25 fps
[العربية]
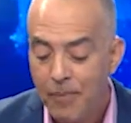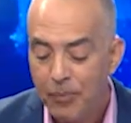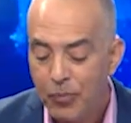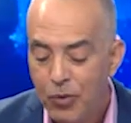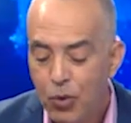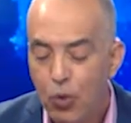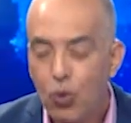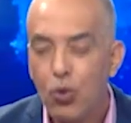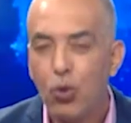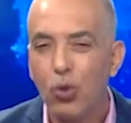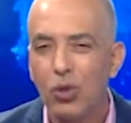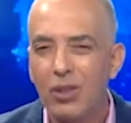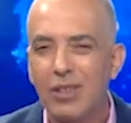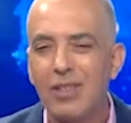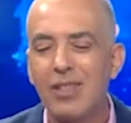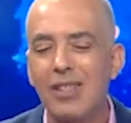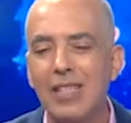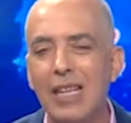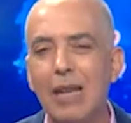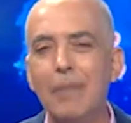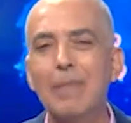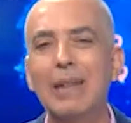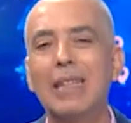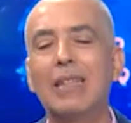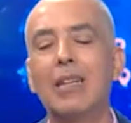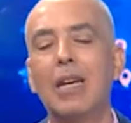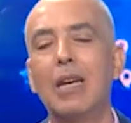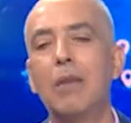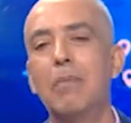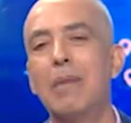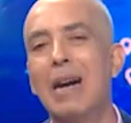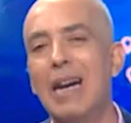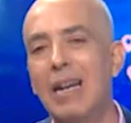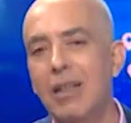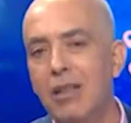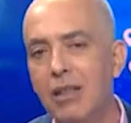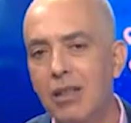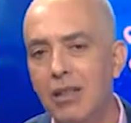وكنت استعملت
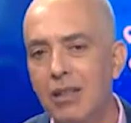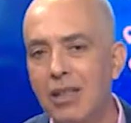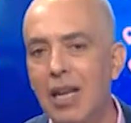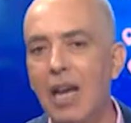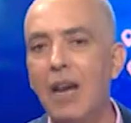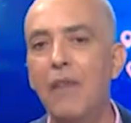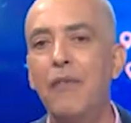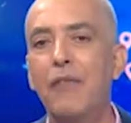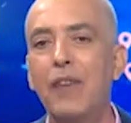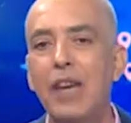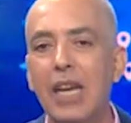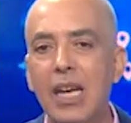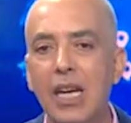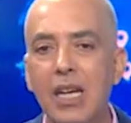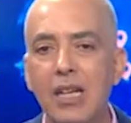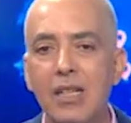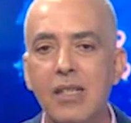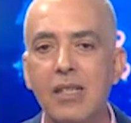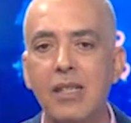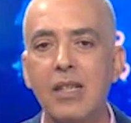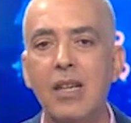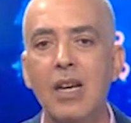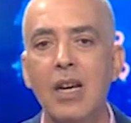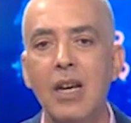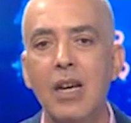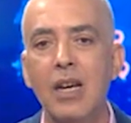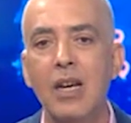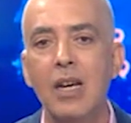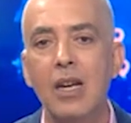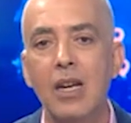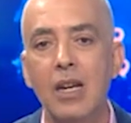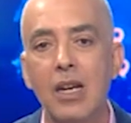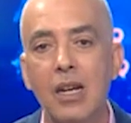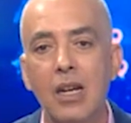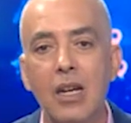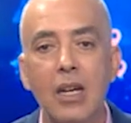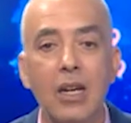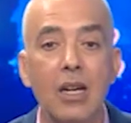عباره التحفيز
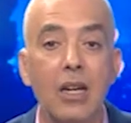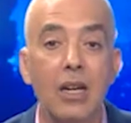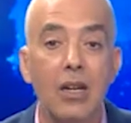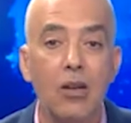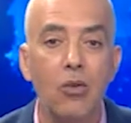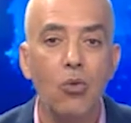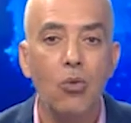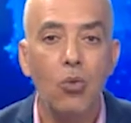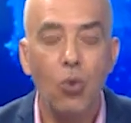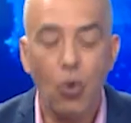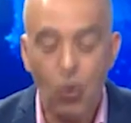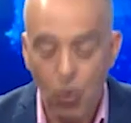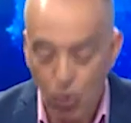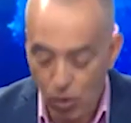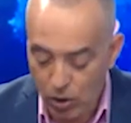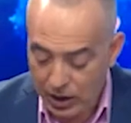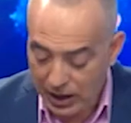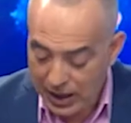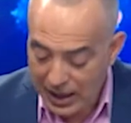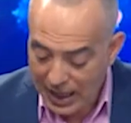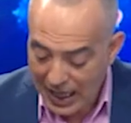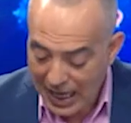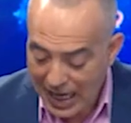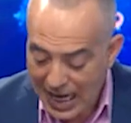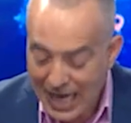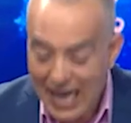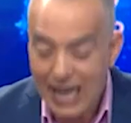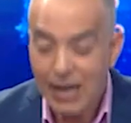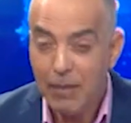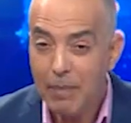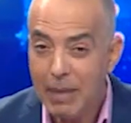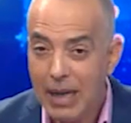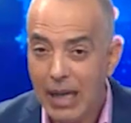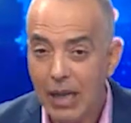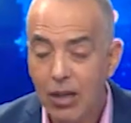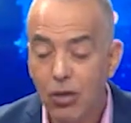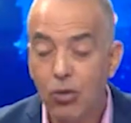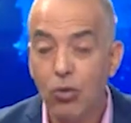آه، وقلت الان
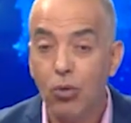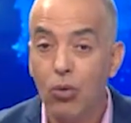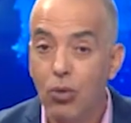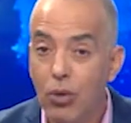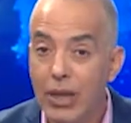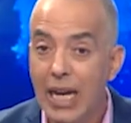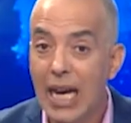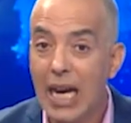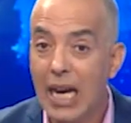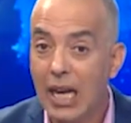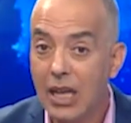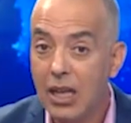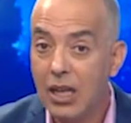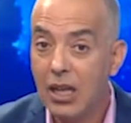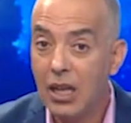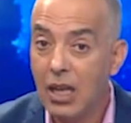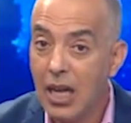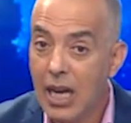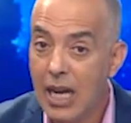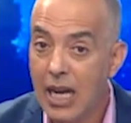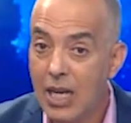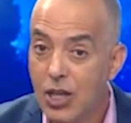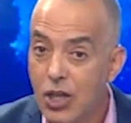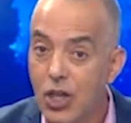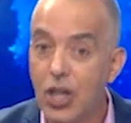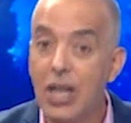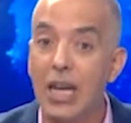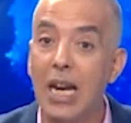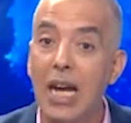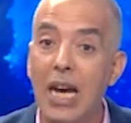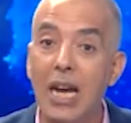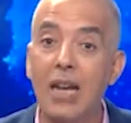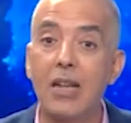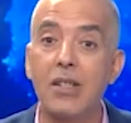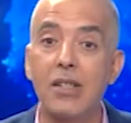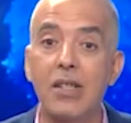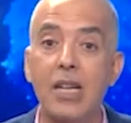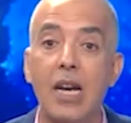بان هناك اجل
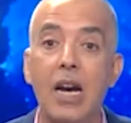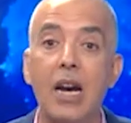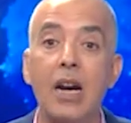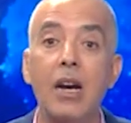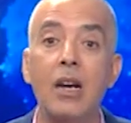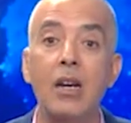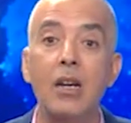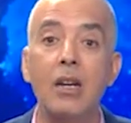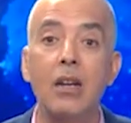اقصى